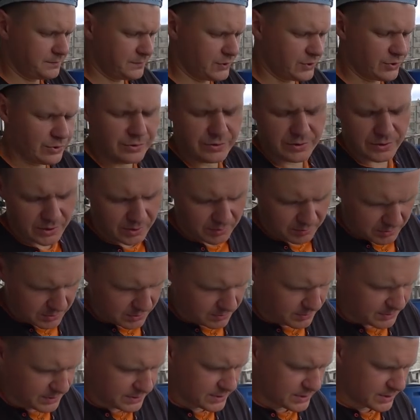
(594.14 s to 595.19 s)
Чего это я об
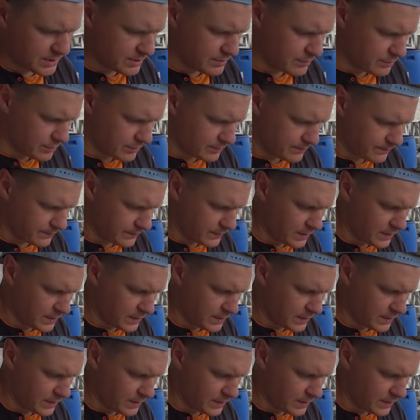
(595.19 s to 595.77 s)
этом рассказываю?